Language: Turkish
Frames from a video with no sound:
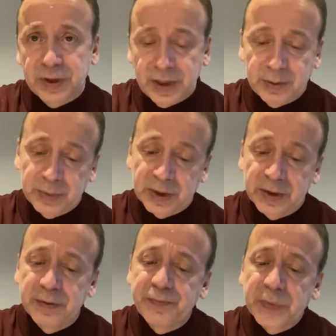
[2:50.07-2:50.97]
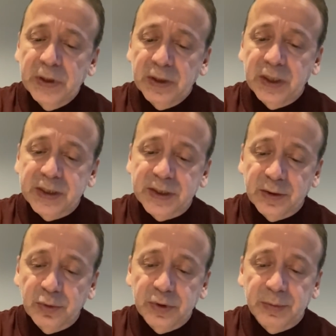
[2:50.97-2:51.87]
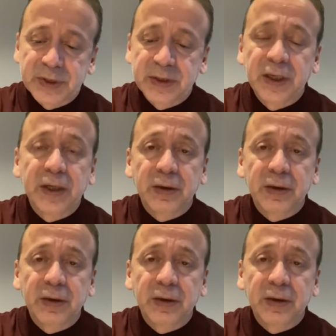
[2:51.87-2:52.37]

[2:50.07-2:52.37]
Elendar'ın Galatasaray'da oynamasına,